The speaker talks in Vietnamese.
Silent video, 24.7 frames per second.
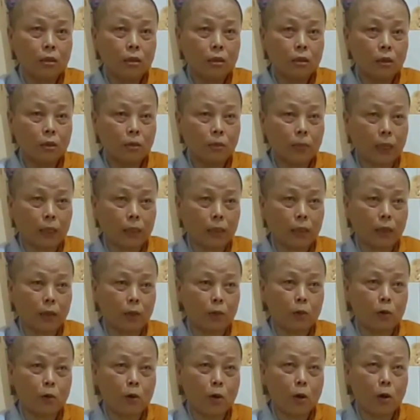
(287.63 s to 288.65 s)
Nhưng mà
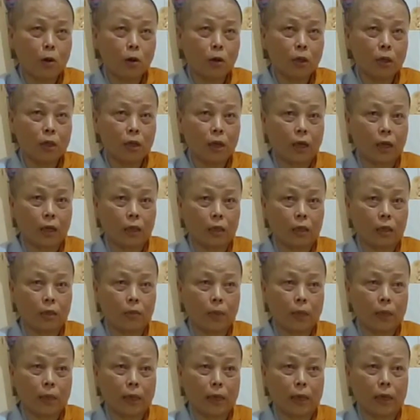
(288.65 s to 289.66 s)
theo cô đoán á, là
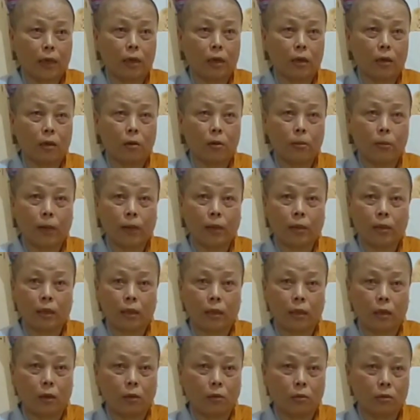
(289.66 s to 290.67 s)
cái Bát Nhã là không phải
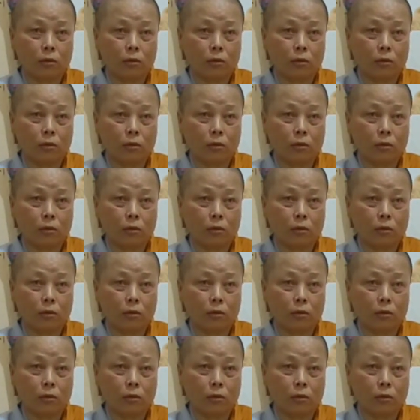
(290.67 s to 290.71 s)
vậy đâu.